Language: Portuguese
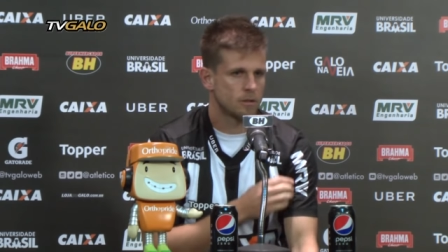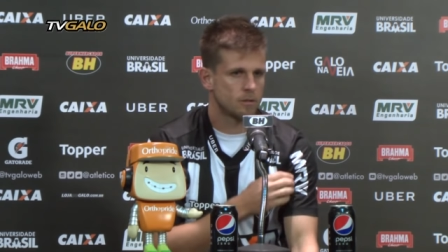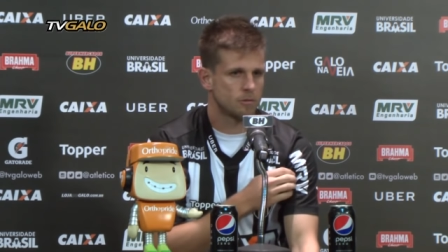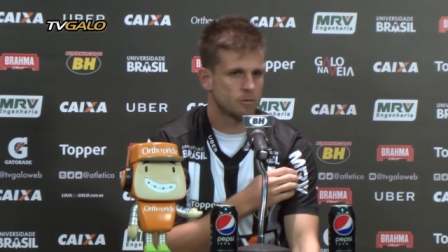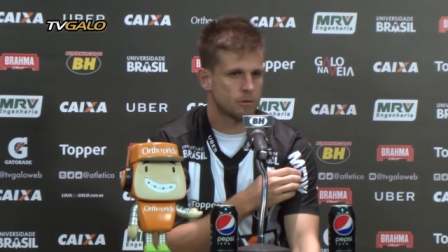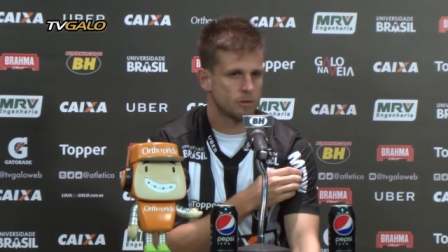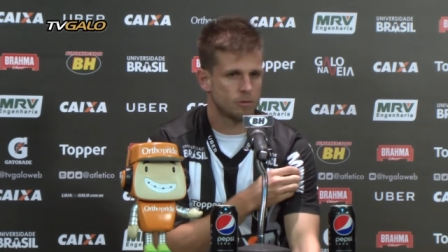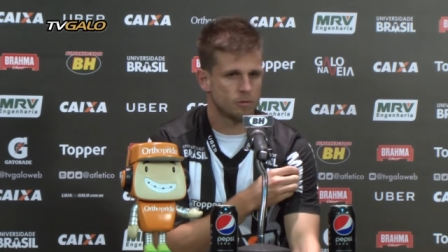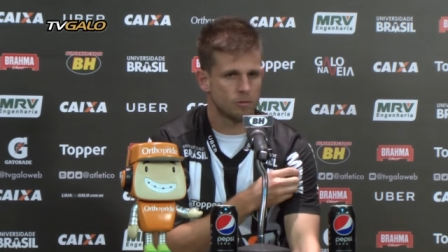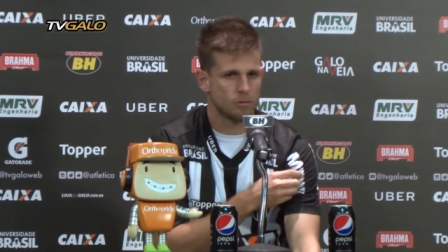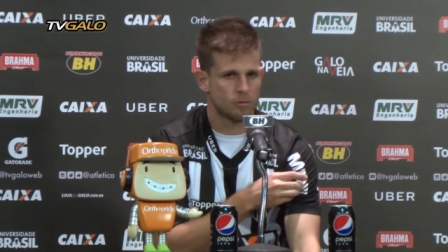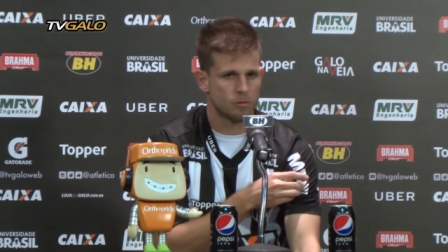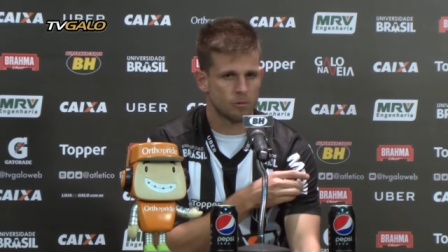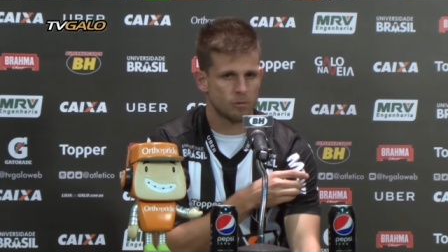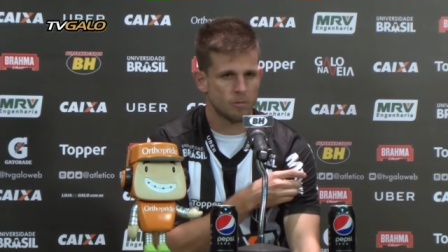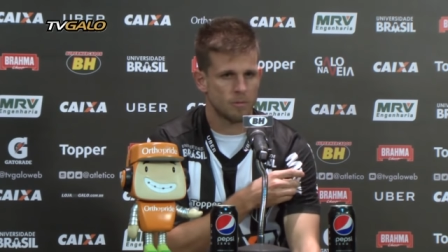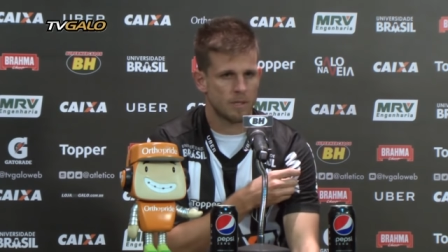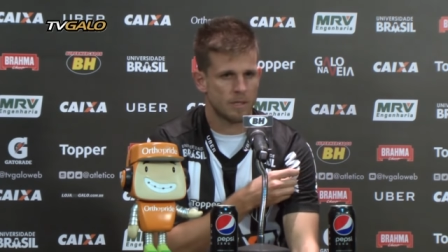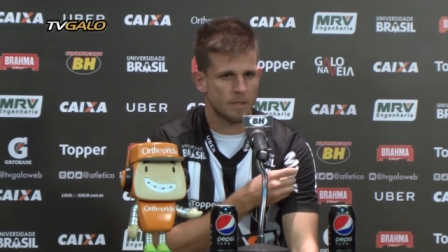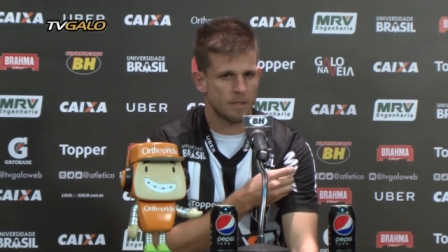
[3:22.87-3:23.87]
no segundo
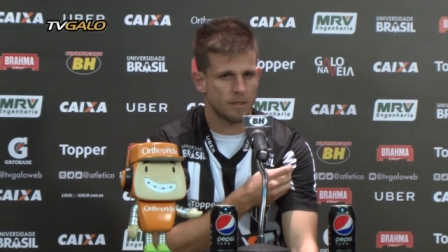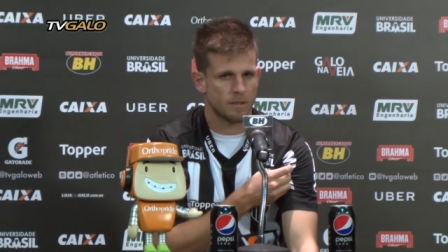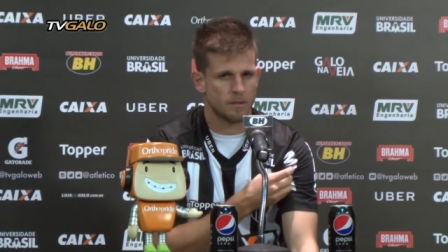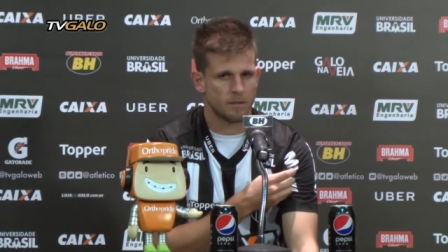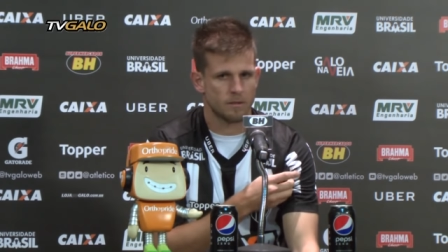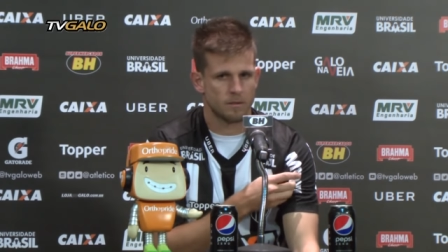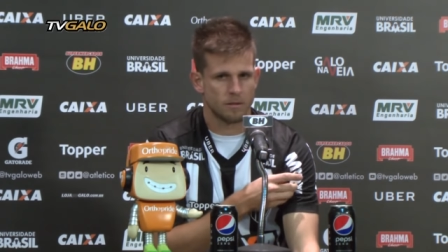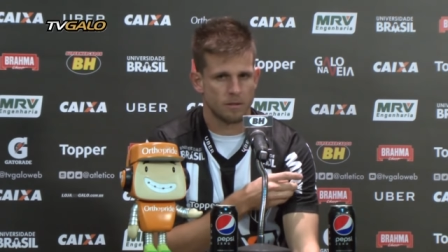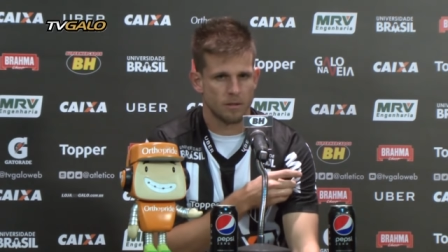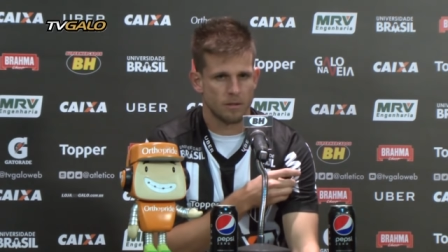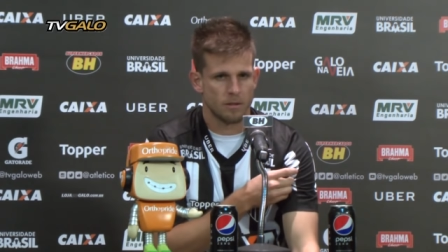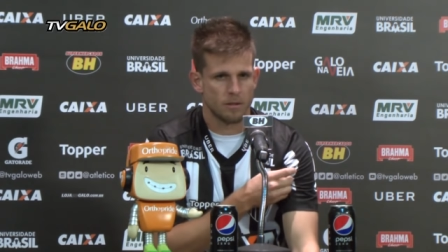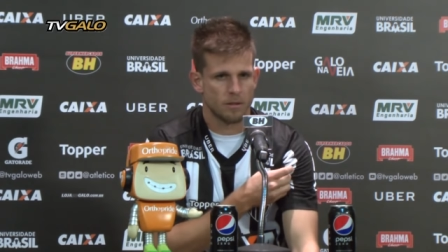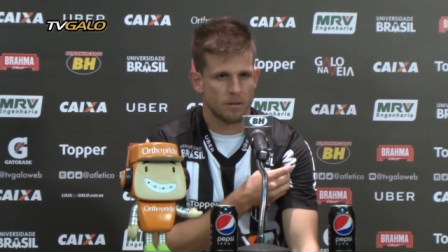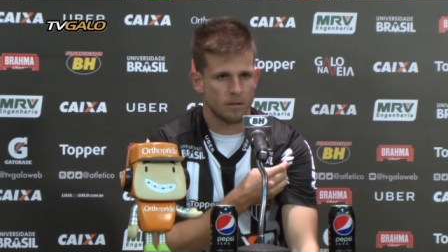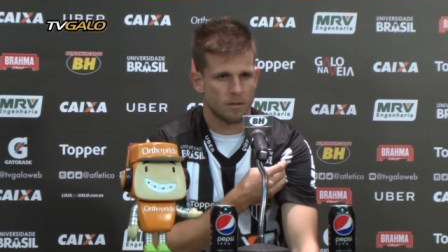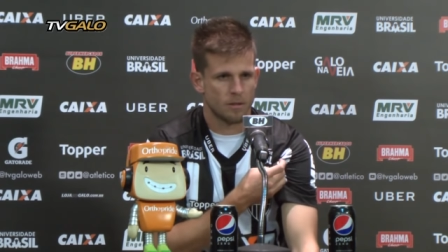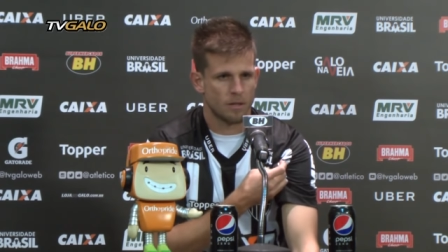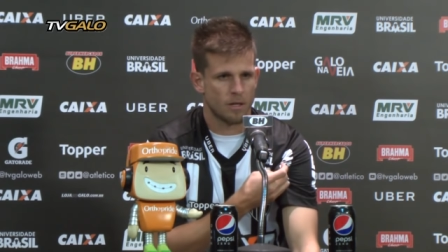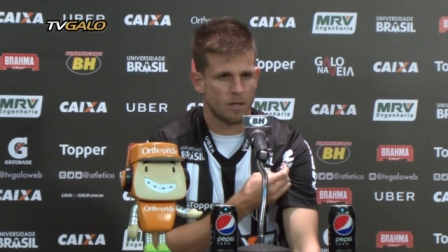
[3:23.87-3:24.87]
turno, mas
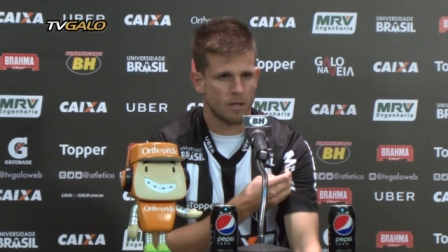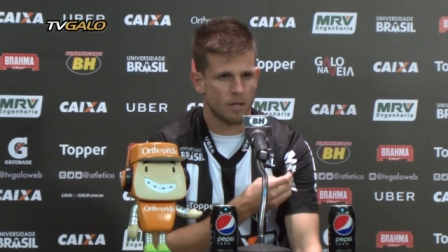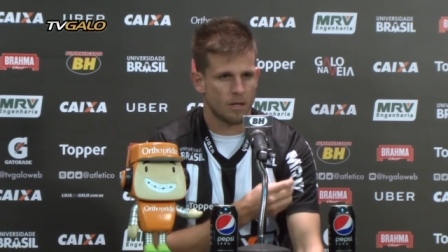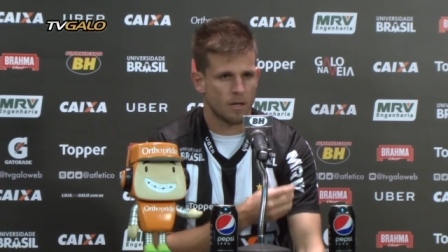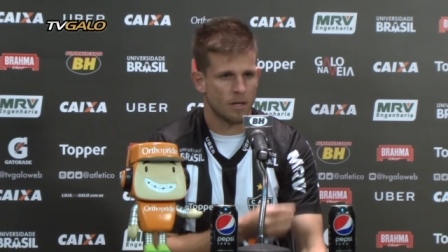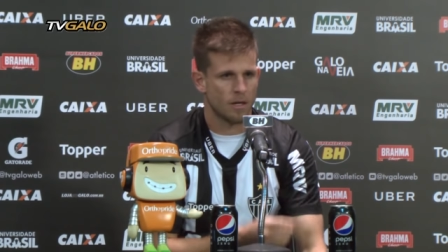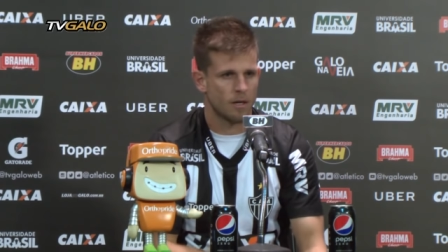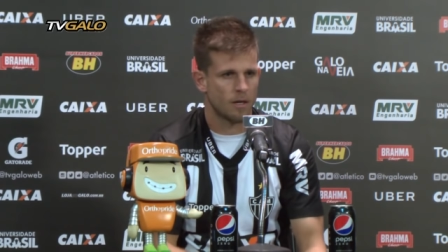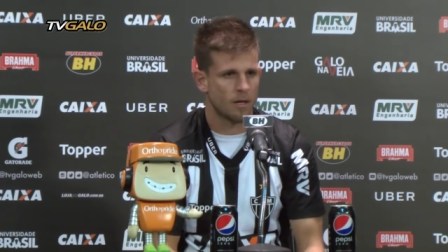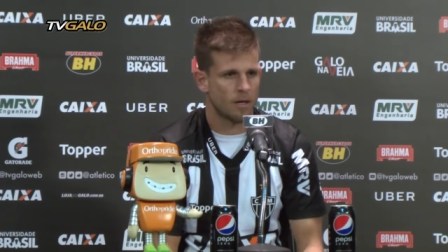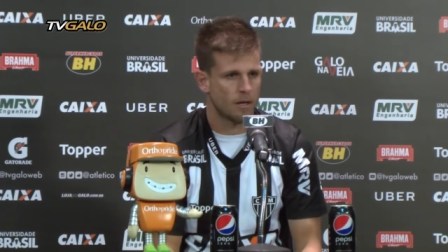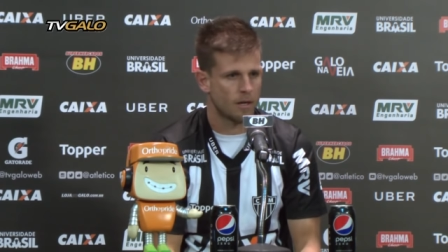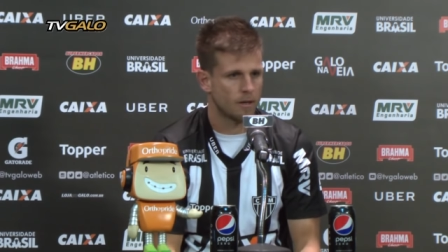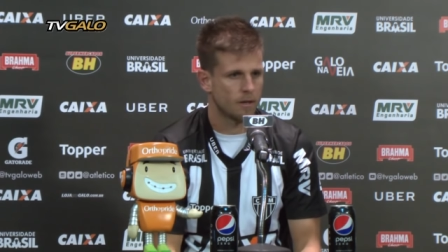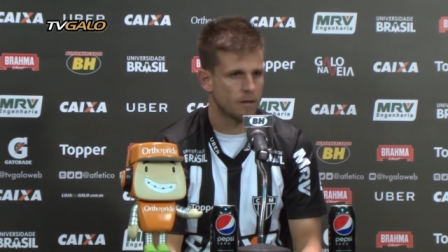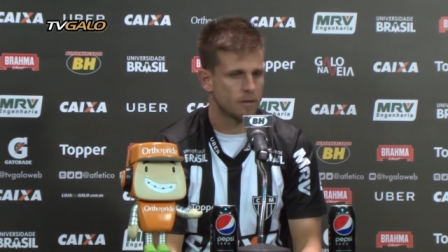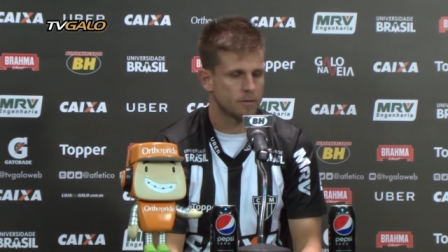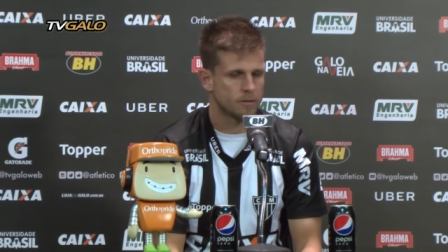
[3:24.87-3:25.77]
é,